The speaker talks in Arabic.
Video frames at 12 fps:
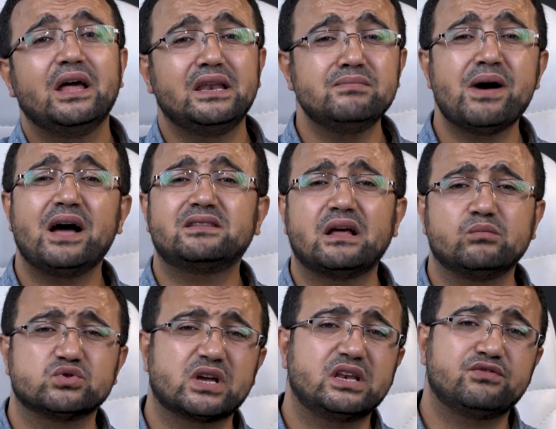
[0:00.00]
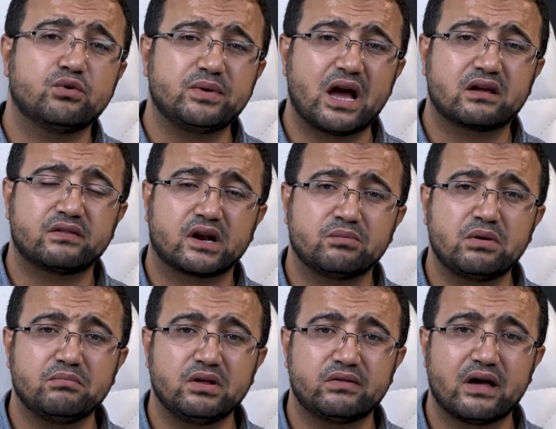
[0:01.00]
لما أتى المصنف بأكثر
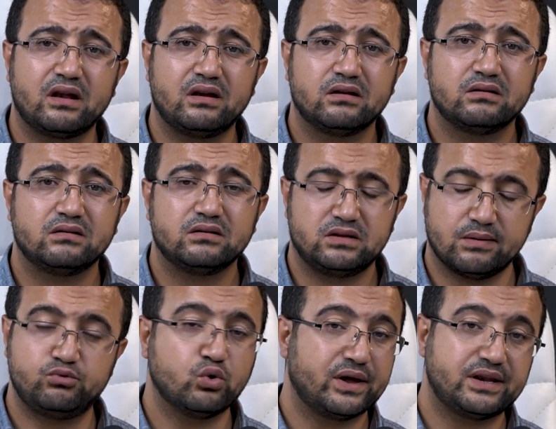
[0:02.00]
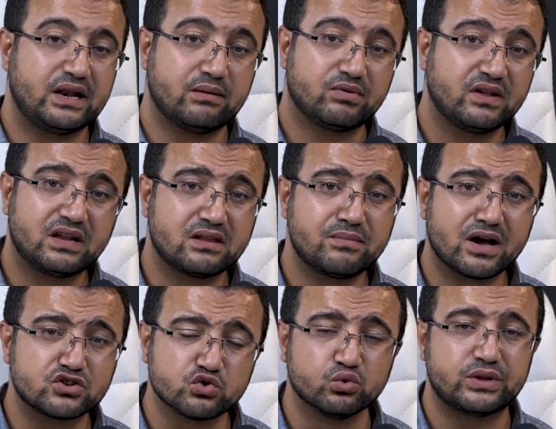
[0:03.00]
من مثال؟ يبدو أن الأمثلة
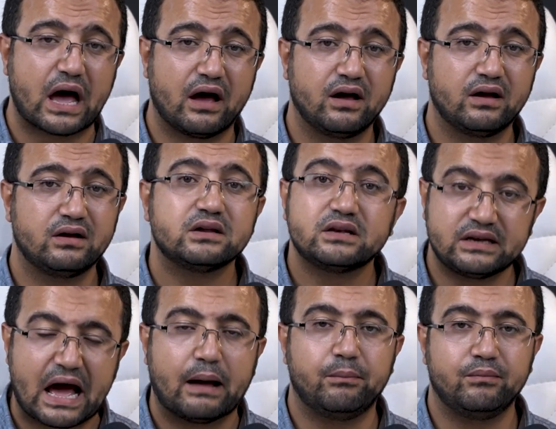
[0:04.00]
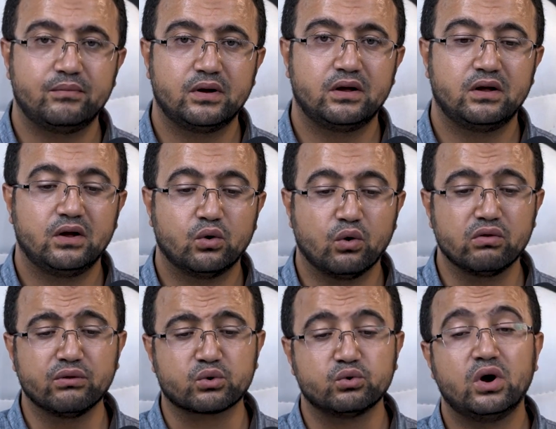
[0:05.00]
مقصودة نعم
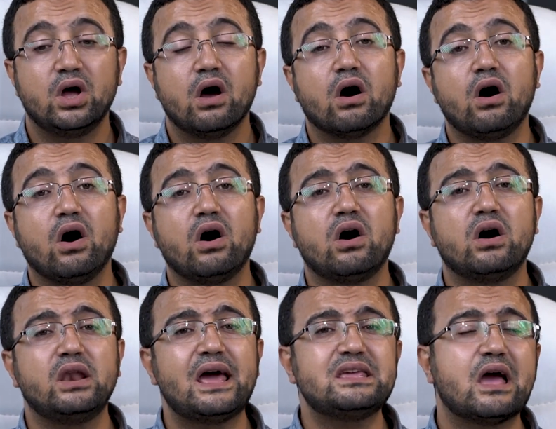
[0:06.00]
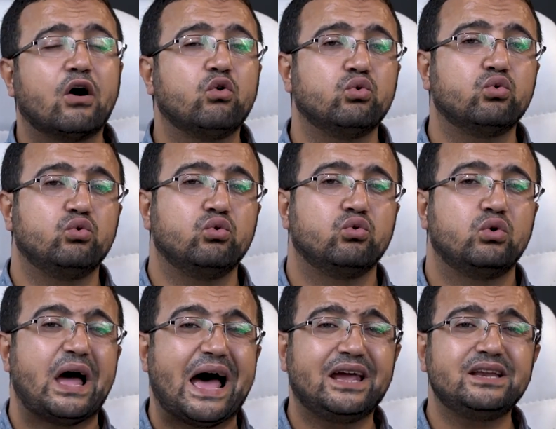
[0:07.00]
انظروا قال يقول
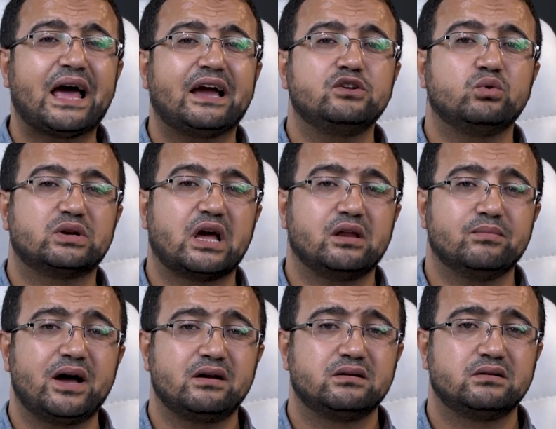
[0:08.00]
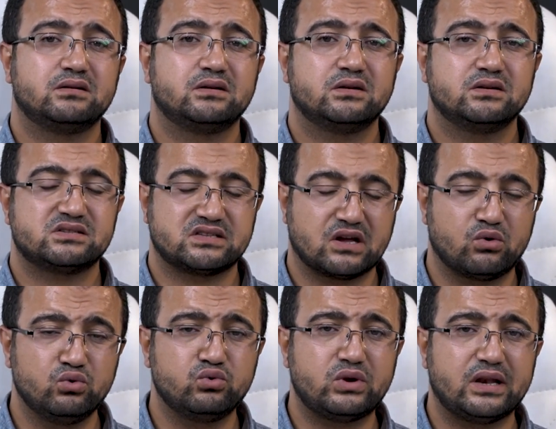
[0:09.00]
أين عين الكلمة؟
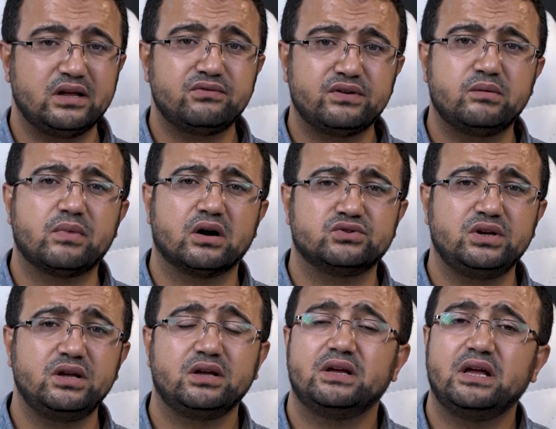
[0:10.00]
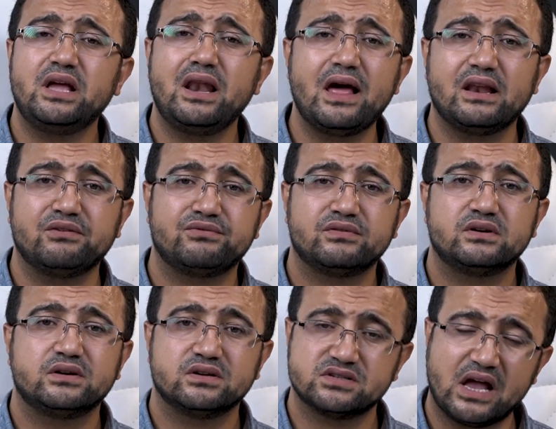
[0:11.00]
ستقولون لي في الماضي هي الألف
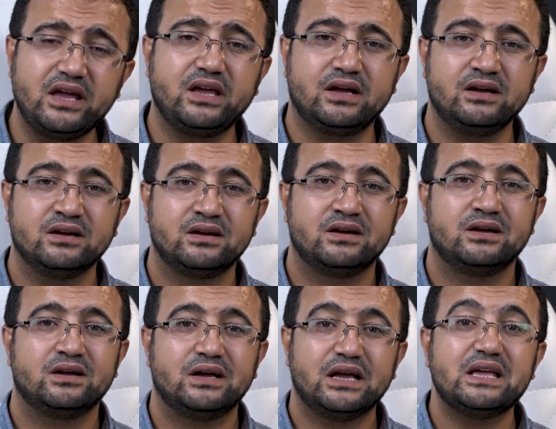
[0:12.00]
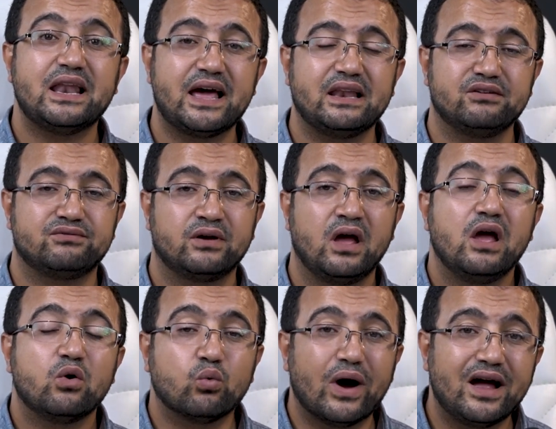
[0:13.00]
صحيح هي الألف
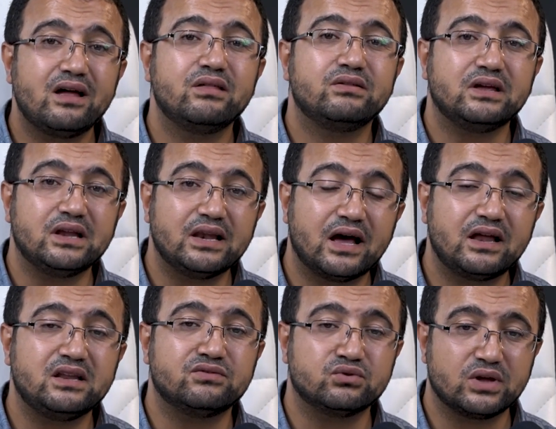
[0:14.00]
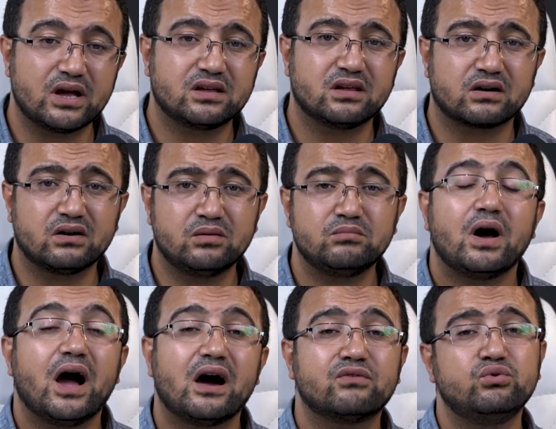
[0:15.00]
وهذه الألف يا كرام
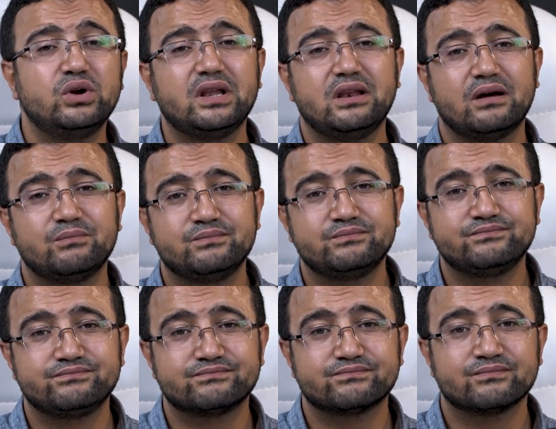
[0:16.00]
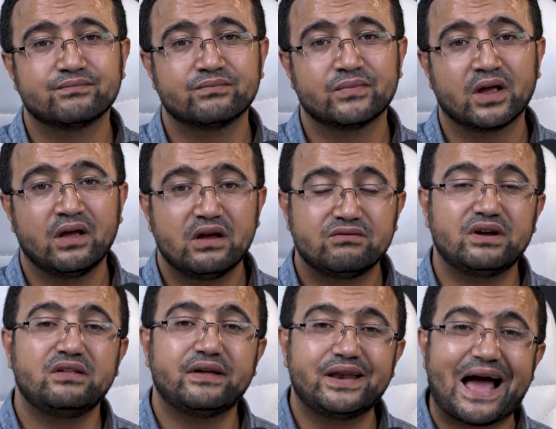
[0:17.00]
حرف علة
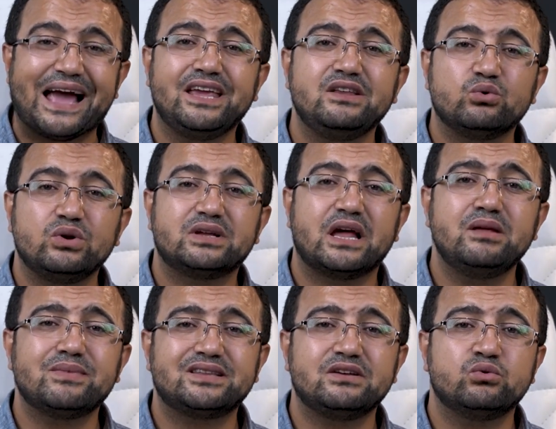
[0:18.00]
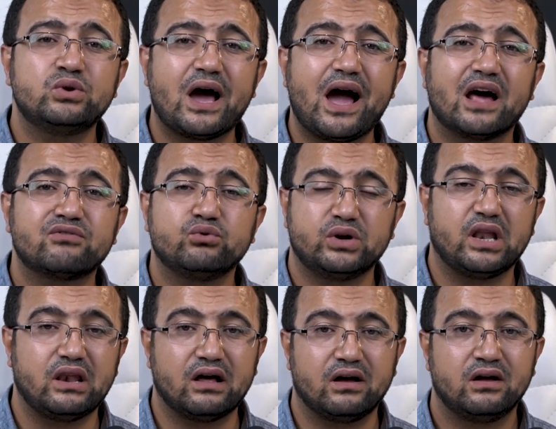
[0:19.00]
فإذا عين الكلمة هنا حرف
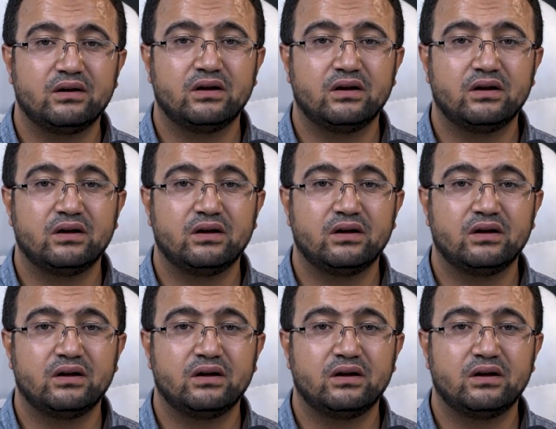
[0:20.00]
علة